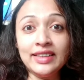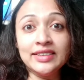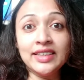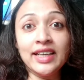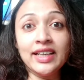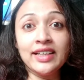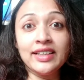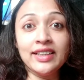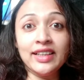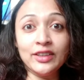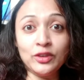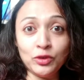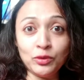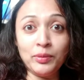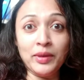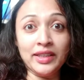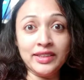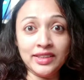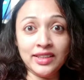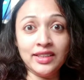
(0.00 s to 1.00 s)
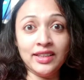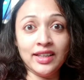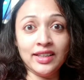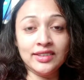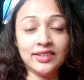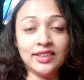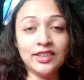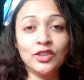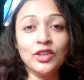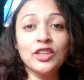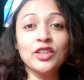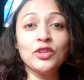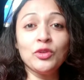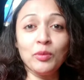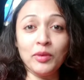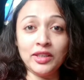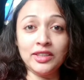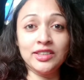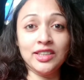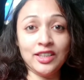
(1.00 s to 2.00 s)
এই জায়গাটা একটু বেছে নিয়েছি তো
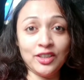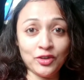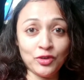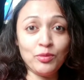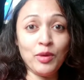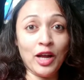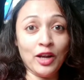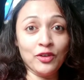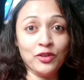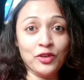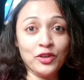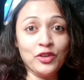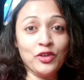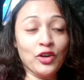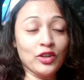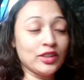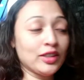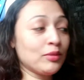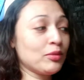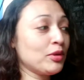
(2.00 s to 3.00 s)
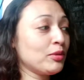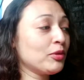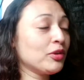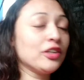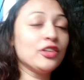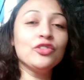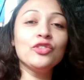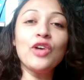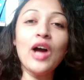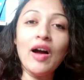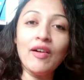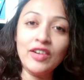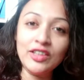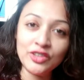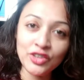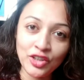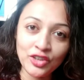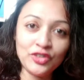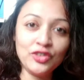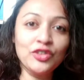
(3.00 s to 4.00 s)
তোমাদের সাথে একটু ভালো করে কথা বলবো কিন্তু আওয়াজ
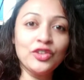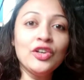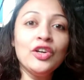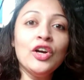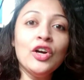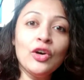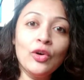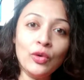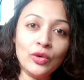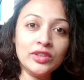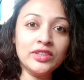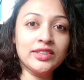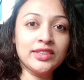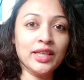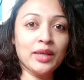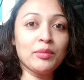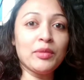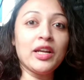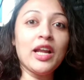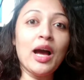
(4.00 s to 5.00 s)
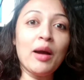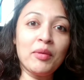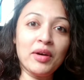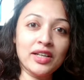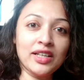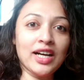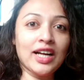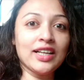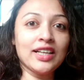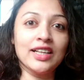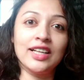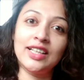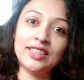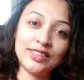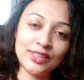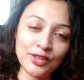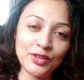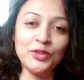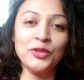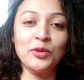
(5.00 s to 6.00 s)
হয়তো হচ্ছে মানে আমার কানের
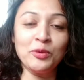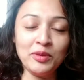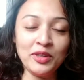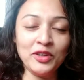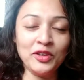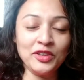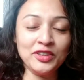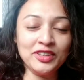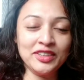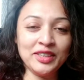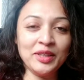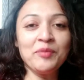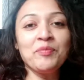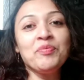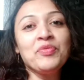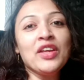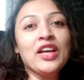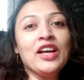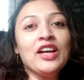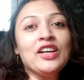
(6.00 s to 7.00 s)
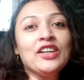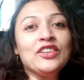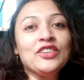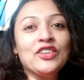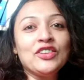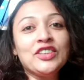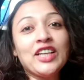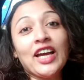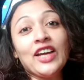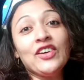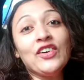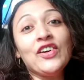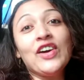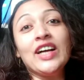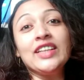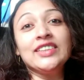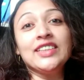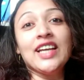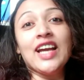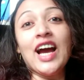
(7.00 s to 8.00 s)
কাছে তো খুবই হচ্ছে তো যাই হোক
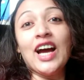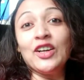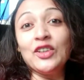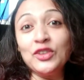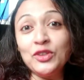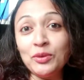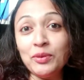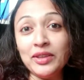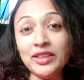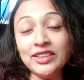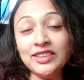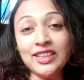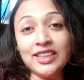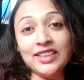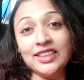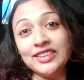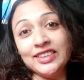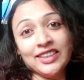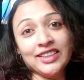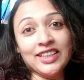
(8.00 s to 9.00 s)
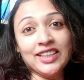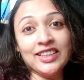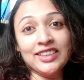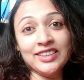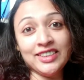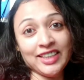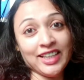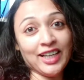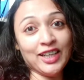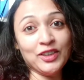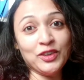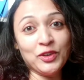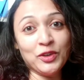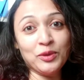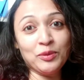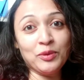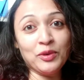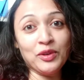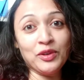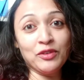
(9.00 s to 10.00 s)
আজকে আরও তোমাদের সাথে যেটা শেয়ার
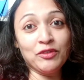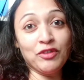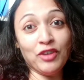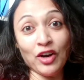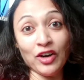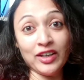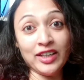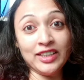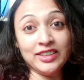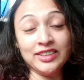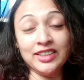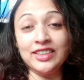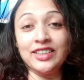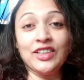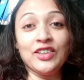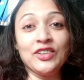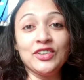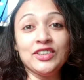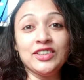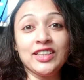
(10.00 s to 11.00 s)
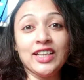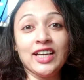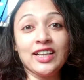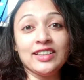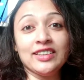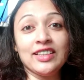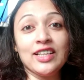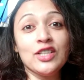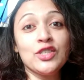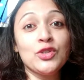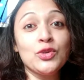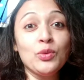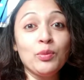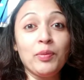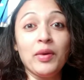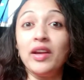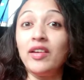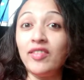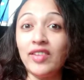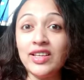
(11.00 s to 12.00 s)
করব ব্লগে সেটা হচ্ছে একটা
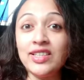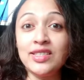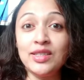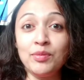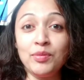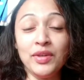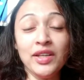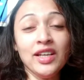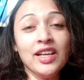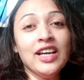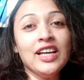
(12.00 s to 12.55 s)
স্যুপের রেসিপি